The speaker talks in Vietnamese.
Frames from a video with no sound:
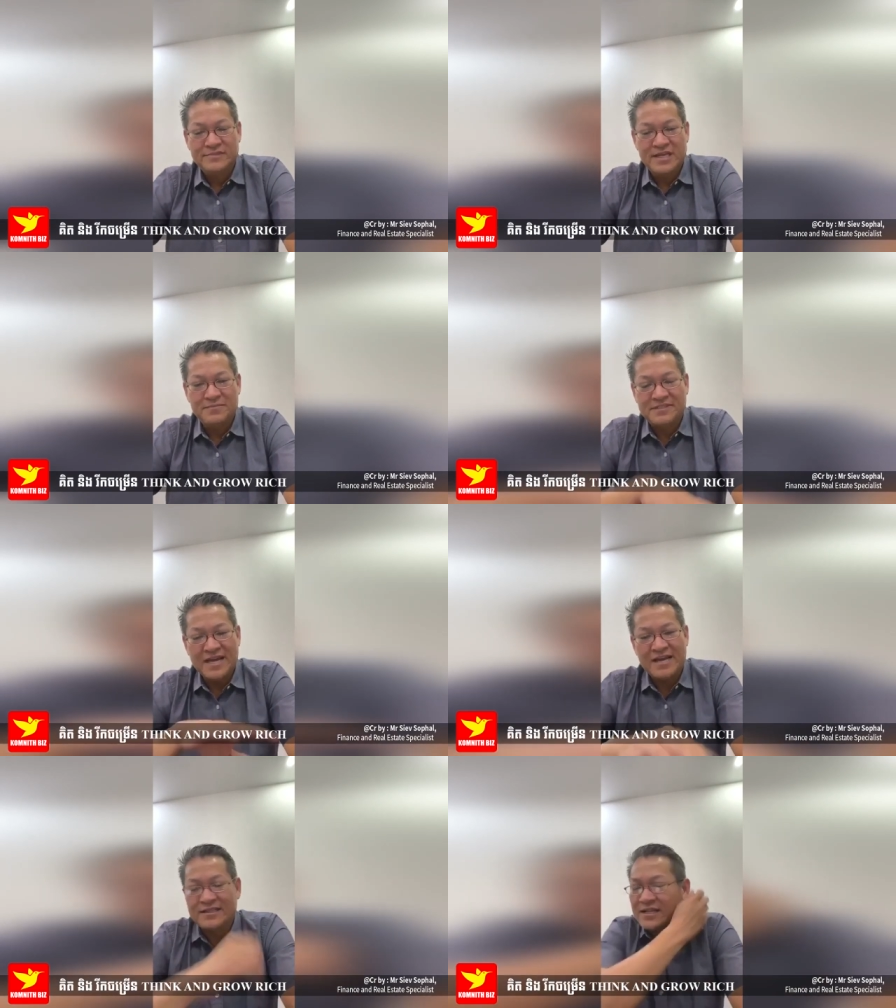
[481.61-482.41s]
ta mà
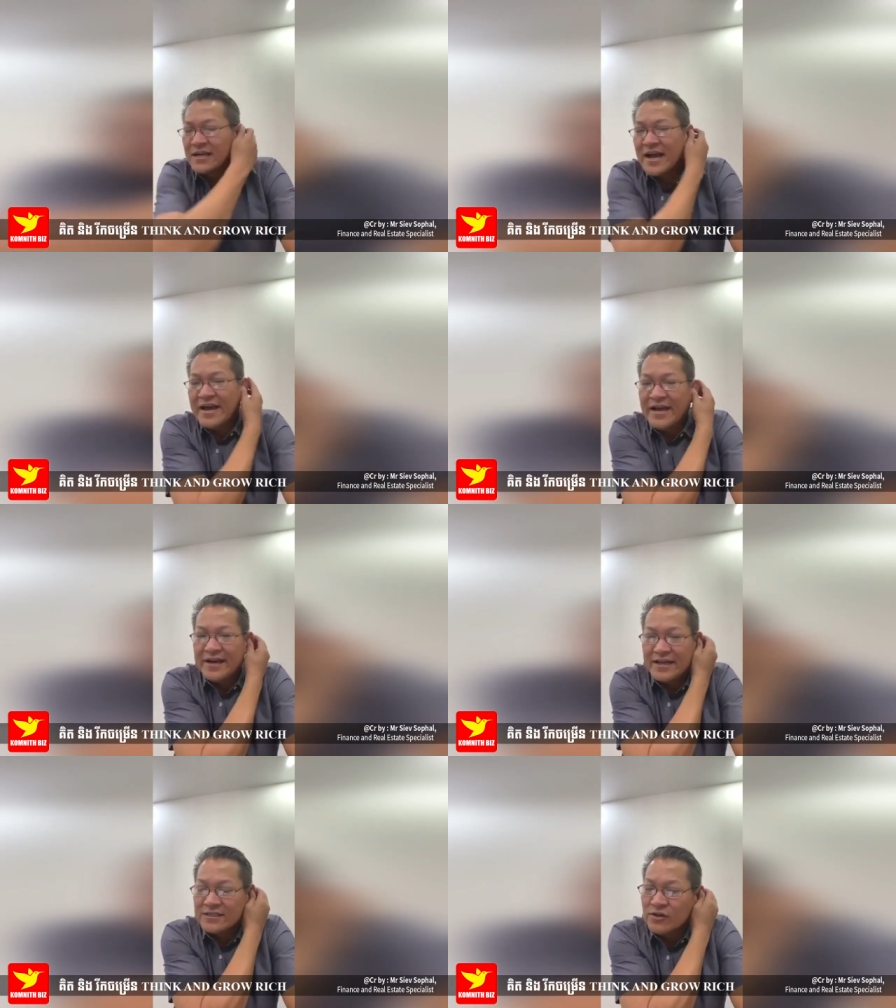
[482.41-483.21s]
cha ta cái
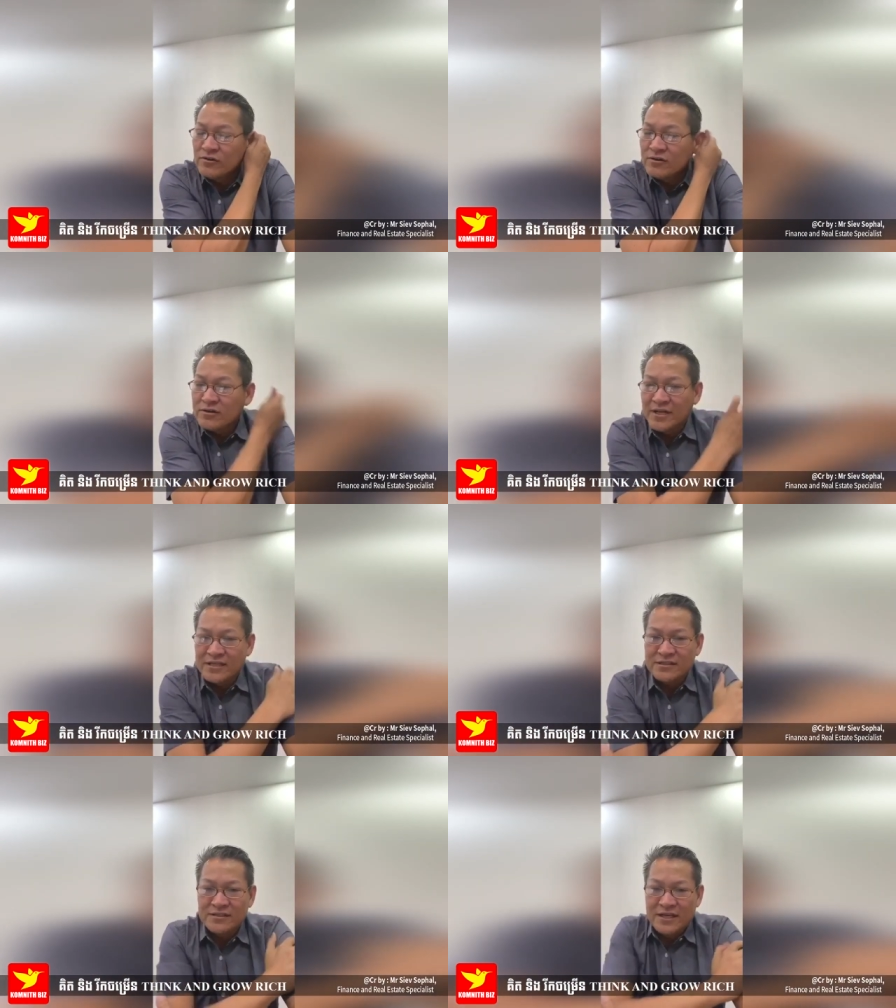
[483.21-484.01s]
nè trong
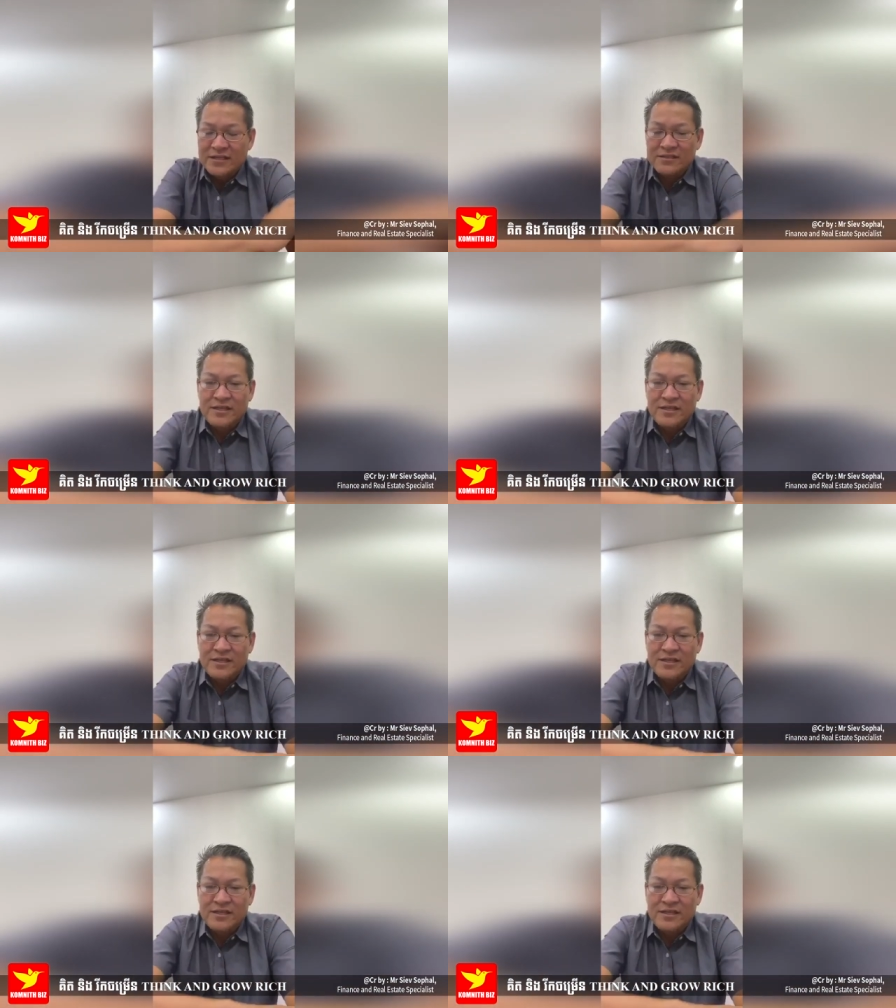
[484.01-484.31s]
nè